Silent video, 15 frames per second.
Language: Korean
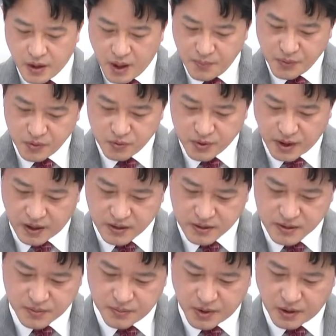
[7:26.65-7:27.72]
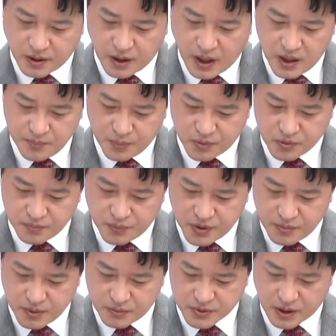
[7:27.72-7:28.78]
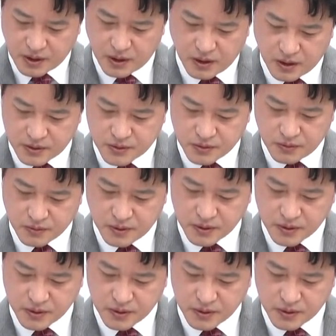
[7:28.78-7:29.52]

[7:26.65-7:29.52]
애플은 우리 알지 않습니까? 아이폰 프리미엄 잘 나가죠.